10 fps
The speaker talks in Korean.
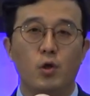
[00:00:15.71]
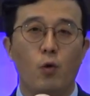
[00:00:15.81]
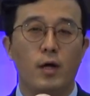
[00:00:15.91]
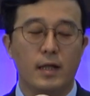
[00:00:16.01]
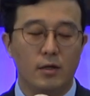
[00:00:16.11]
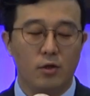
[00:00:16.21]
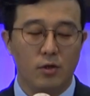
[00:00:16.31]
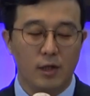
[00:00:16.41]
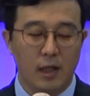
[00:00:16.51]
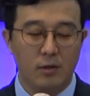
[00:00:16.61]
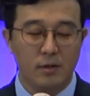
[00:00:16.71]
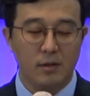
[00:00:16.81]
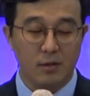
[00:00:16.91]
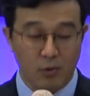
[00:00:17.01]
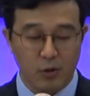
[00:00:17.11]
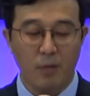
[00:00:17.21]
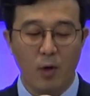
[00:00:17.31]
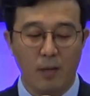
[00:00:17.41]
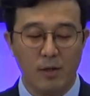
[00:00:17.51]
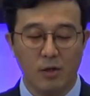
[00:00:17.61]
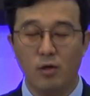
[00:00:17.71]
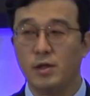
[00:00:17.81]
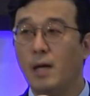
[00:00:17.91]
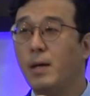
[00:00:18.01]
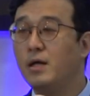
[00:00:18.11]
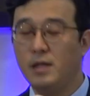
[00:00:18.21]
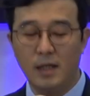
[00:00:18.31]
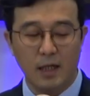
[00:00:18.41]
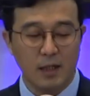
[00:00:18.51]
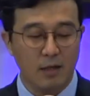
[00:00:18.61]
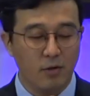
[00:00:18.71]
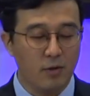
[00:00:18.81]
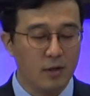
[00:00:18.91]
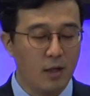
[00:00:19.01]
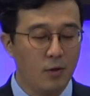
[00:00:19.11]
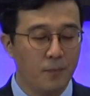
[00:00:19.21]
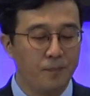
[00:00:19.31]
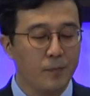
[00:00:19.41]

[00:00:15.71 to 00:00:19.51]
교회 사전이라는 걸 설명하면서 예배를 이야기했었는데요.